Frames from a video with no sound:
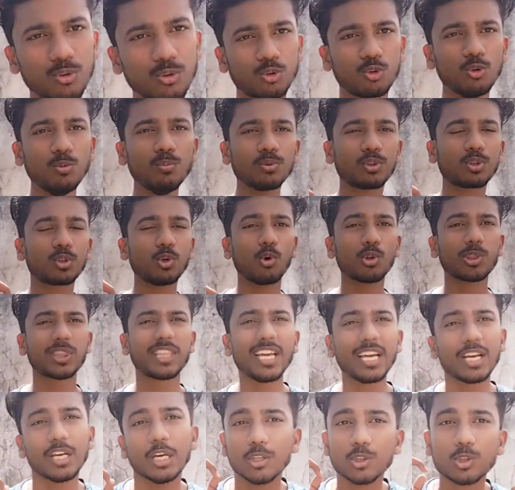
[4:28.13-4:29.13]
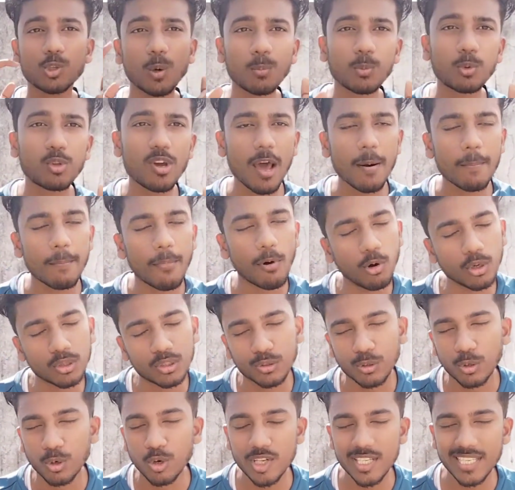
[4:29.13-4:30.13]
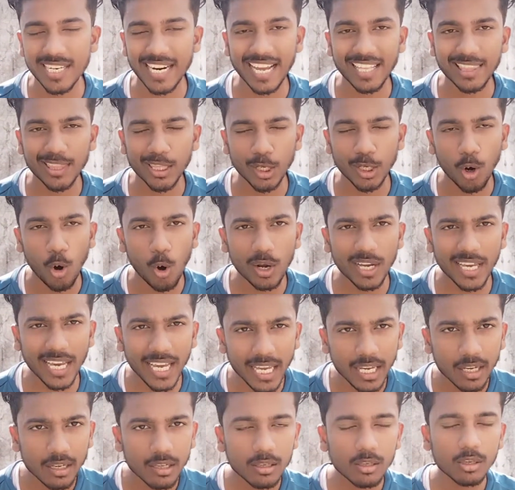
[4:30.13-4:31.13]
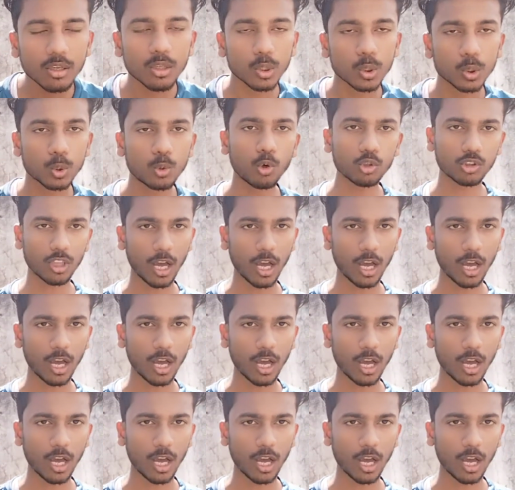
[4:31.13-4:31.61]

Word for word: तुम तोते तुम तो यार बहुत खुश रहते होगे तोता